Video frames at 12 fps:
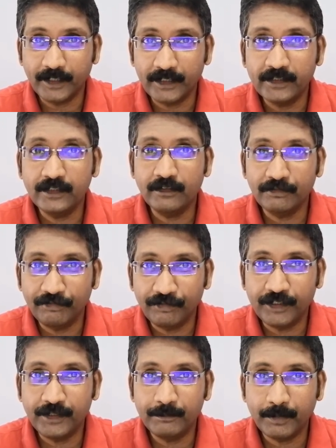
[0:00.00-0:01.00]
எங்கே
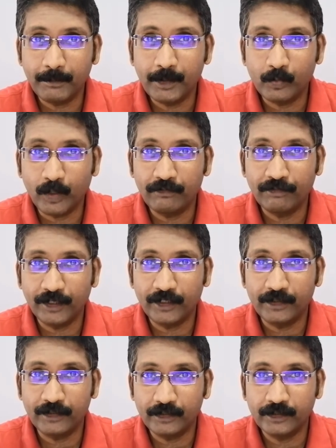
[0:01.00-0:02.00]
ஃப்ரீ பப்ளிக் ஒய்ஃபை
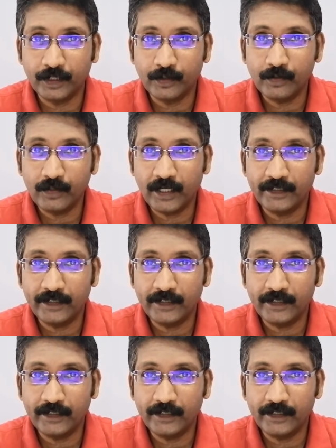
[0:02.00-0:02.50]
இருந்தாலும்